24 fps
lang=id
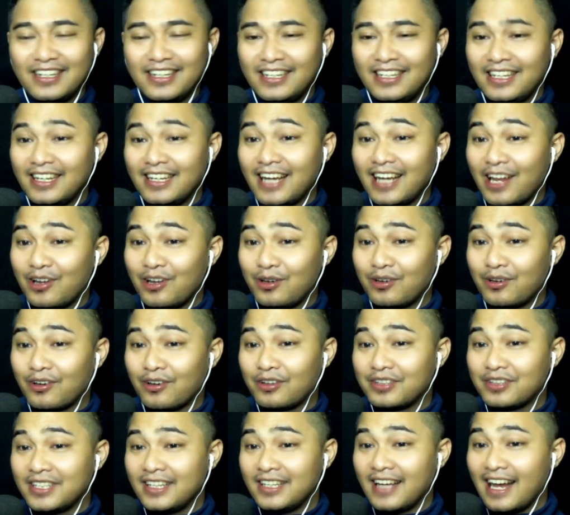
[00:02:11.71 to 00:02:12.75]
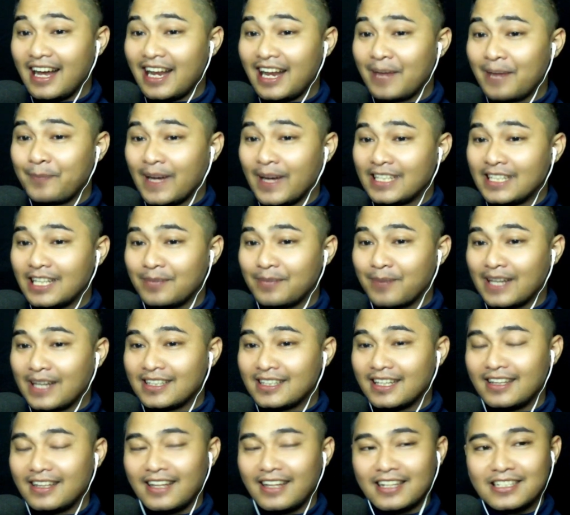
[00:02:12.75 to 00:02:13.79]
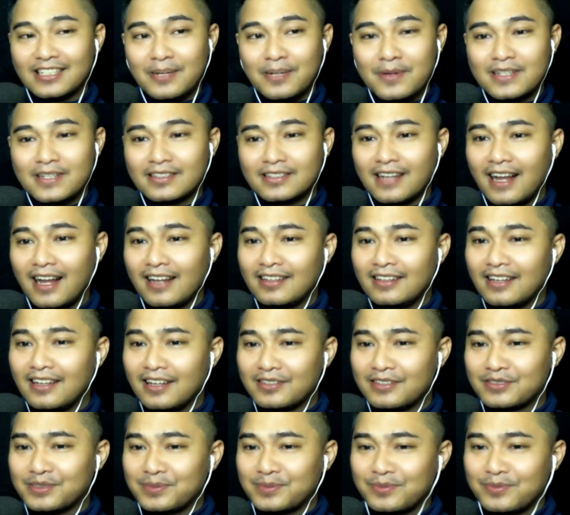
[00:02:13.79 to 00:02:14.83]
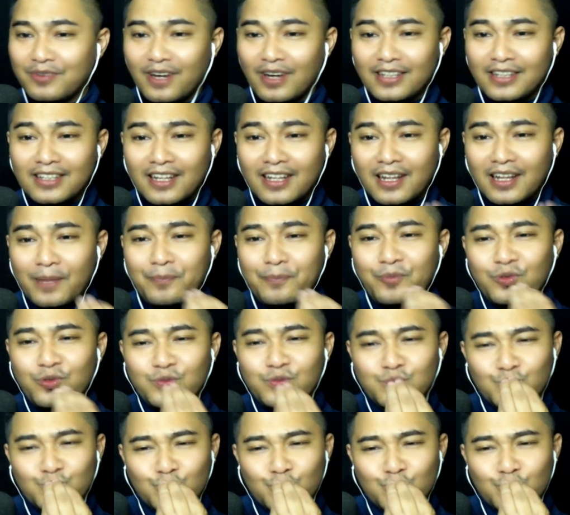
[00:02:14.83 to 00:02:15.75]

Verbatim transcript: ini kalau roti nggak ada bantet-bantetnya sama sekali ya, semuanya lembut.